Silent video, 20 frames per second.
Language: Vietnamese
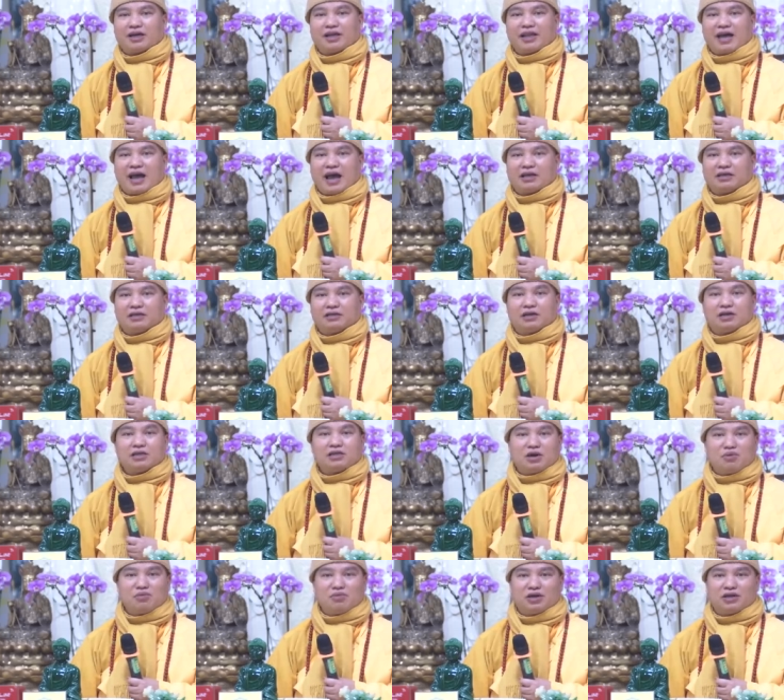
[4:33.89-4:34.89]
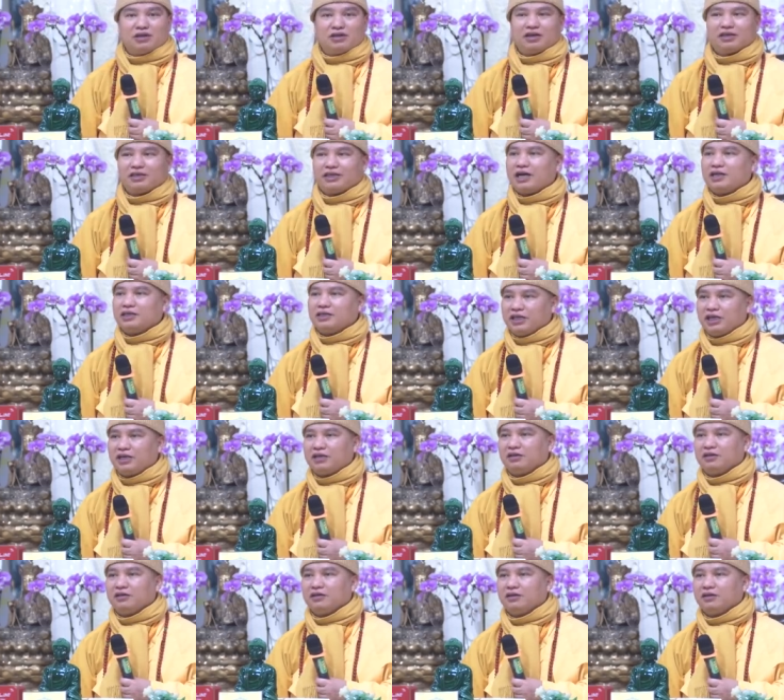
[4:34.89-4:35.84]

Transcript: cái nhà giữa sông nước chảy xiết.